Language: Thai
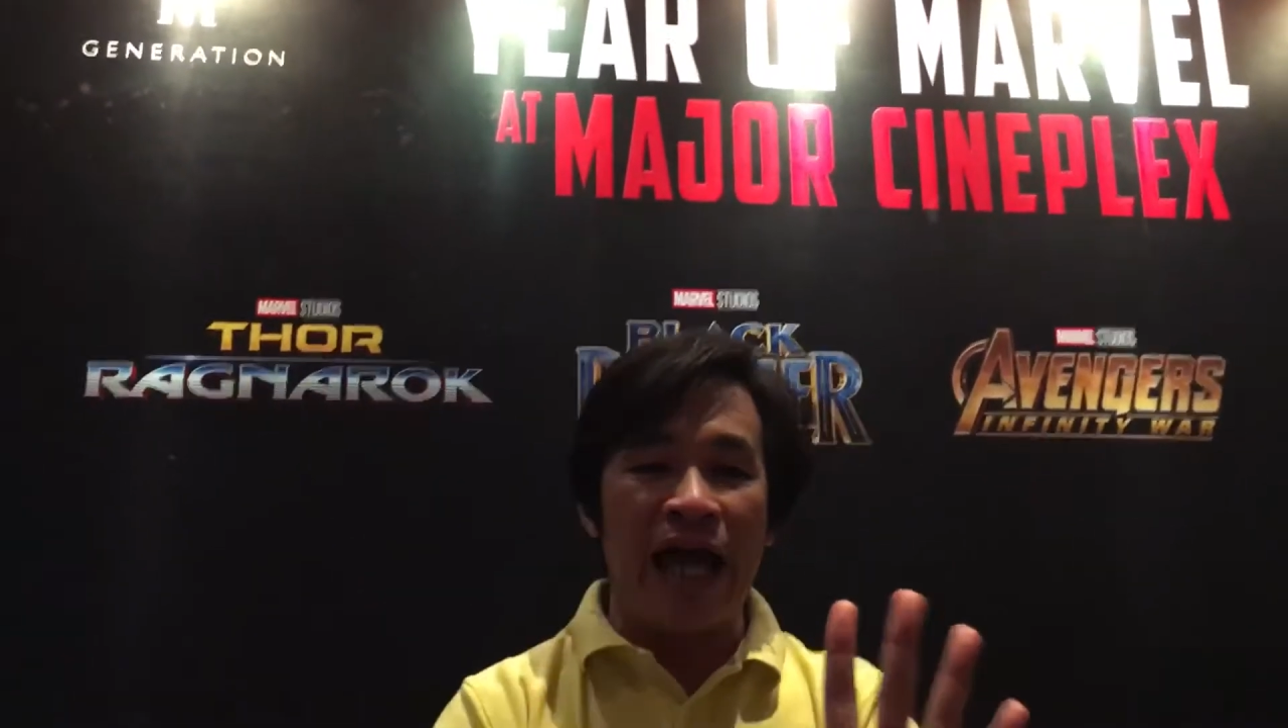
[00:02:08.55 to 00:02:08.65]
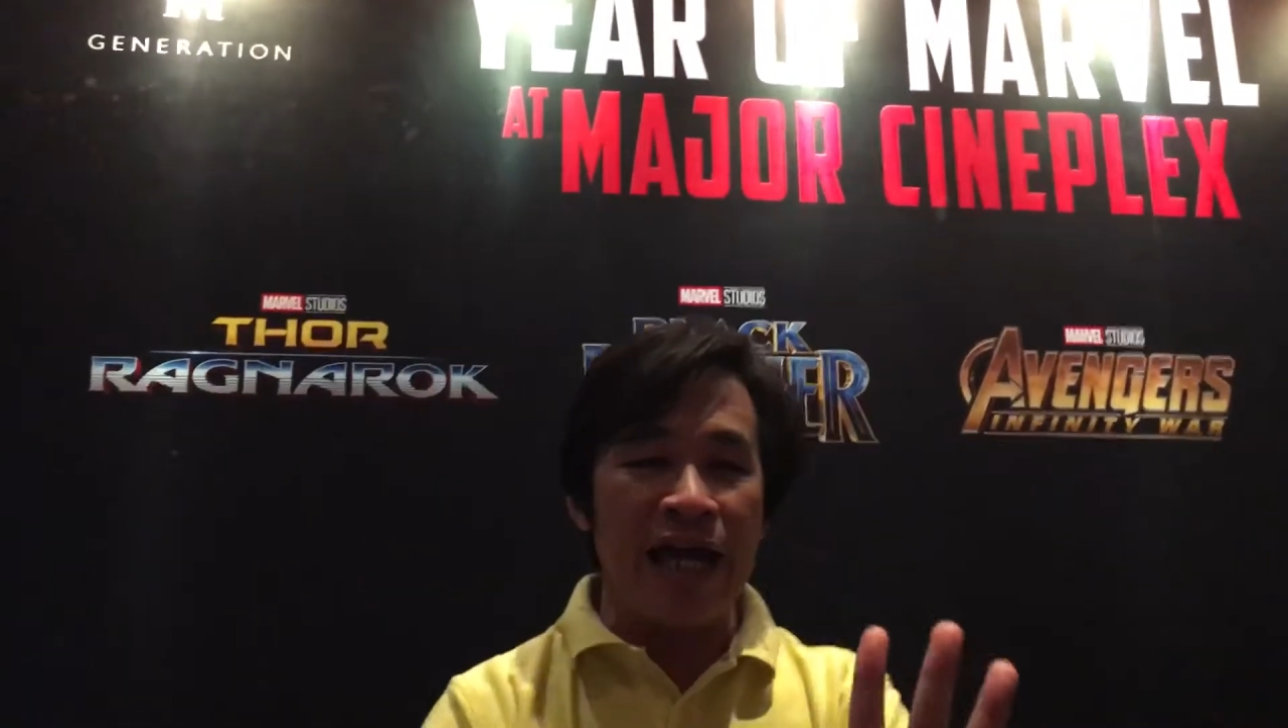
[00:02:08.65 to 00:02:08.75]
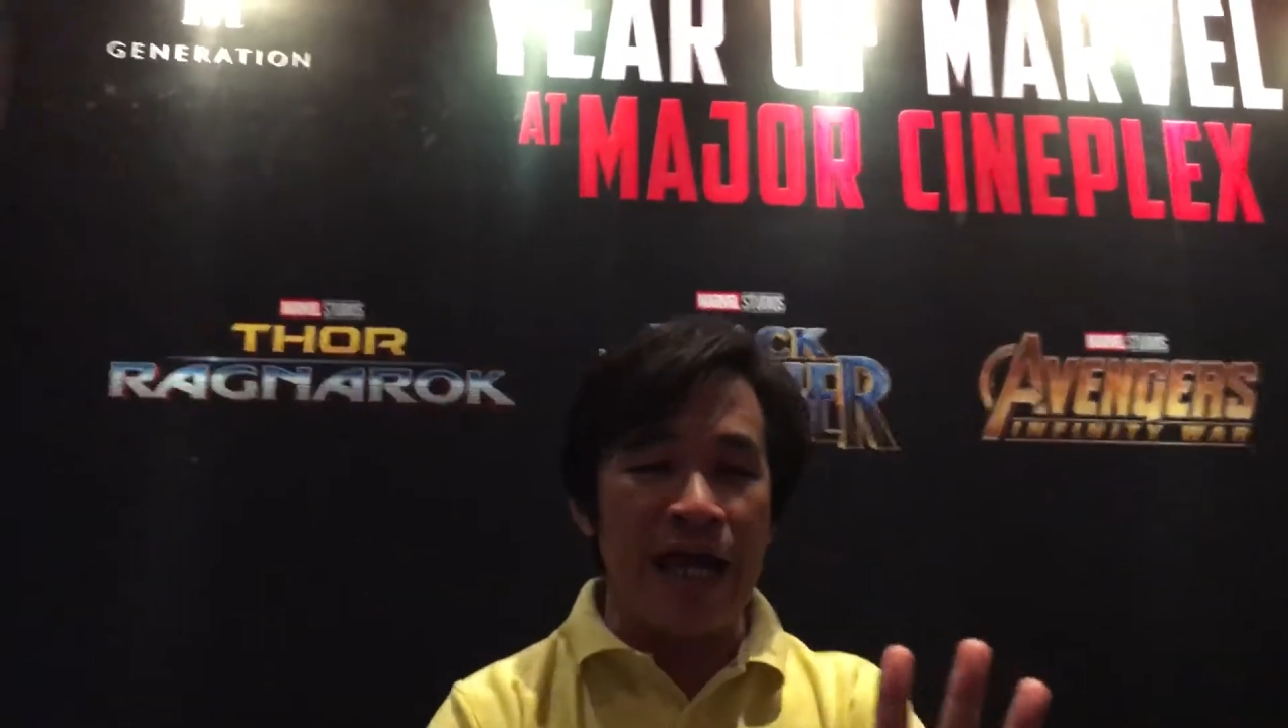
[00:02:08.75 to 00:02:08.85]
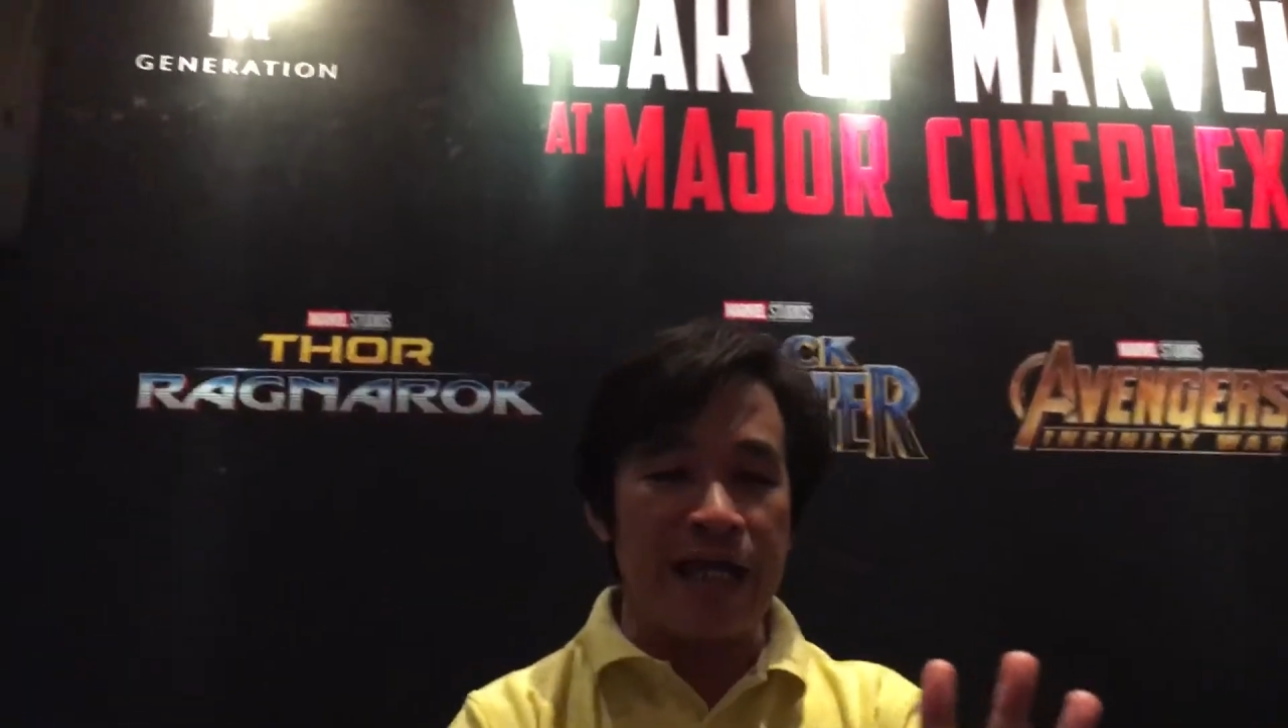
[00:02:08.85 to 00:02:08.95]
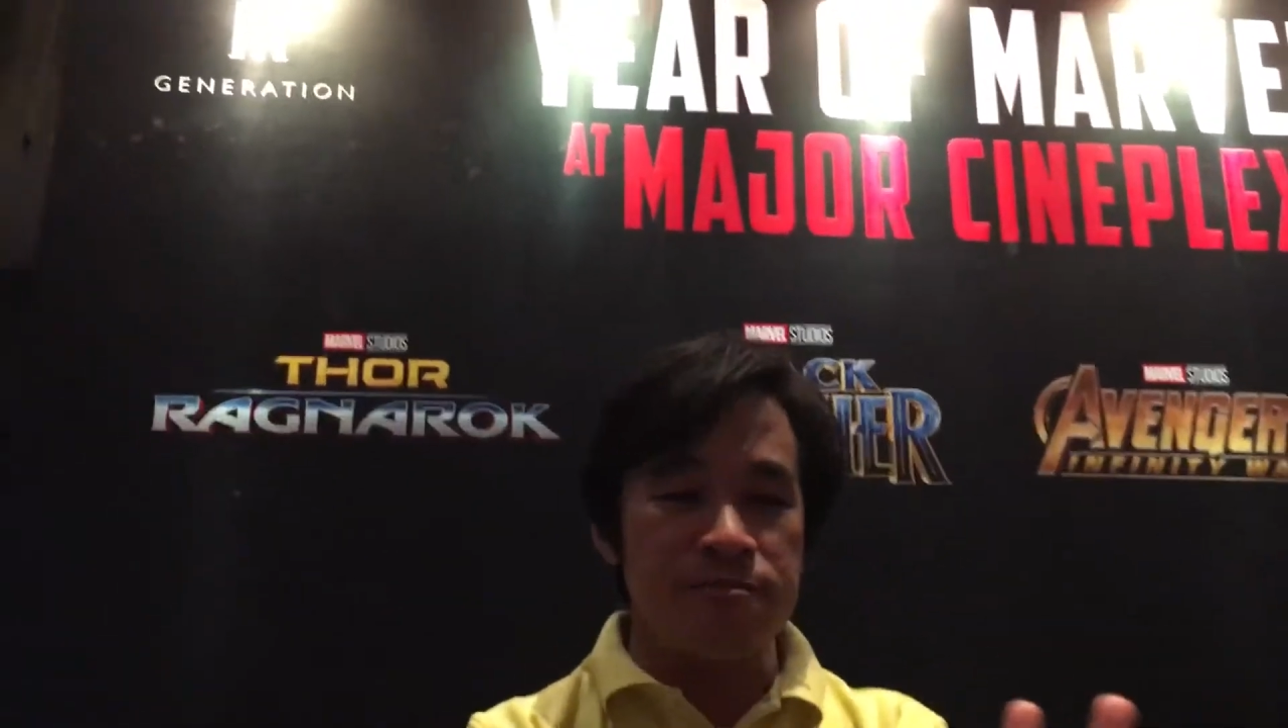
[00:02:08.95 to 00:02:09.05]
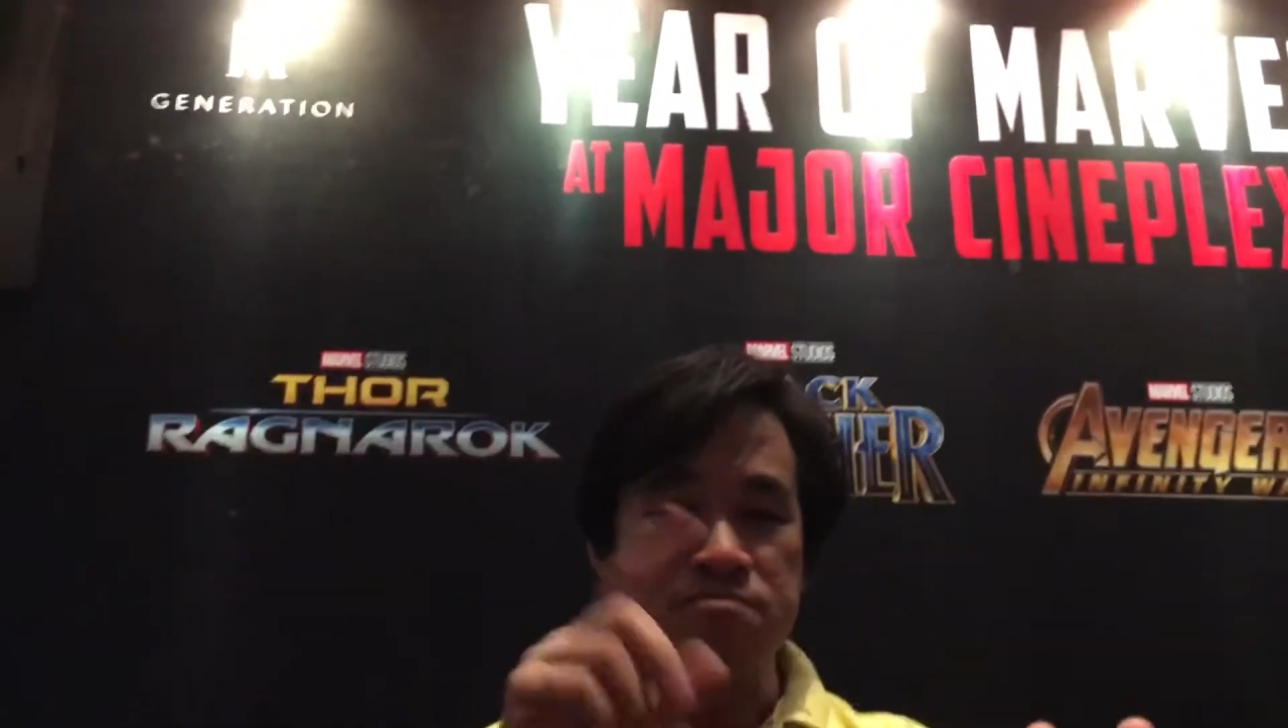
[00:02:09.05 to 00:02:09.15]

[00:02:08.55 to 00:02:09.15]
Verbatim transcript: งเอก